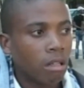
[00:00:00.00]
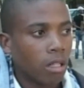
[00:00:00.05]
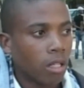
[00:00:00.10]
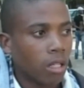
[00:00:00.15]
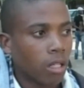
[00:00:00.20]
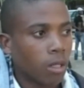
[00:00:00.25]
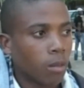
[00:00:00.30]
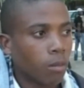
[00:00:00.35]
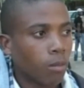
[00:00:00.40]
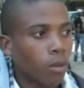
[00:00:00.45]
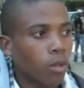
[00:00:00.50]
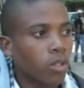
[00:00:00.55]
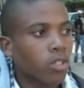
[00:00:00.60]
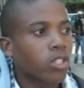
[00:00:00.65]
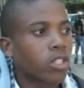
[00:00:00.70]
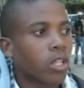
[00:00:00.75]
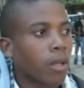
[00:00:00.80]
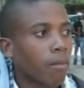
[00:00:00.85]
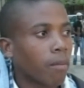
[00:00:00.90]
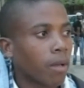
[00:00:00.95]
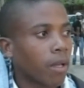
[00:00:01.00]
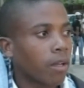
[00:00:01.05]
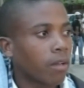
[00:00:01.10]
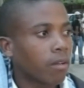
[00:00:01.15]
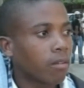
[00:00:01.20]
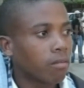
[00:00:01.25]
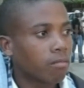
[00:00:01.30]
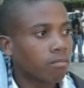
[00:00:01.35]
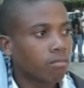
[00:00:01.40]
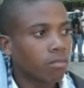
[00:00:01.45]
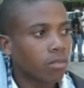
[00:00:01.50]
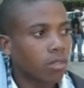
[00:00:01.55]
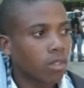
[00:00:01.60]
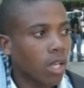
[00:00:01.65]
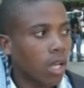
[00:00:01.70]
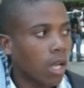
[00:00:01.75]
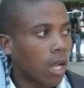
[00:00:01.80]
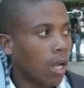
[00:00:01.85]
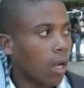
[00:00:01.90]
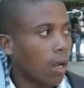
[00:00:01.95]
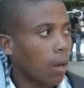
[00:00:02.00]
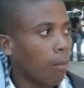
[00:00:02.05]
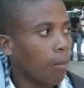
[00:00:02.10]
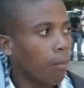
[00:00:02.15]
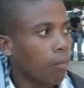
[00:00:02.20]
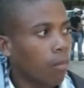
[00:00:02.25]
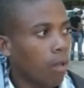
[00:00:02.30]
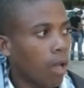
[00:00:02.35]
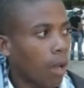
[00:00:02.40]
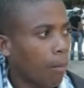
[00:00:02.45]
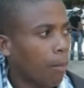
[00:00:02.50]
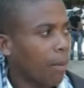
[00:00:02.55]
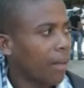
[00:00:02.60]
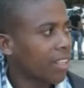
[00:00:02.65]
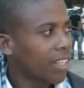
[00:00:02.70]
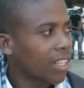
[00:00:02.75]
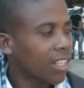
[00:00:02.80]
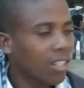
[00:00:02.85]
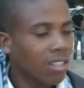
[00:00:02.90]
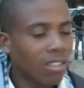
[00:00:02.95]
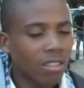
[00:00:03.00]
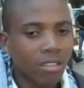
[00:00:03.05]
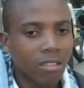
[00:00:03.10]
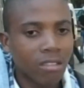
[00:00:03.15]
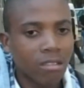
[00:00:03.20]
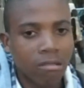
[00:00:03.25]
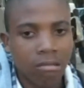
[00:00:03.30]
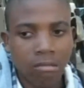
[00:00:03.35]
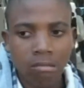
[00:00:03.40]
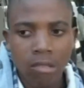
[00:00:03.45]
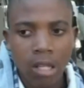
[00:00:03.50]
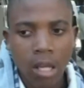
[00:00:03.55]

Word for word: é, pode-se também a, a partir de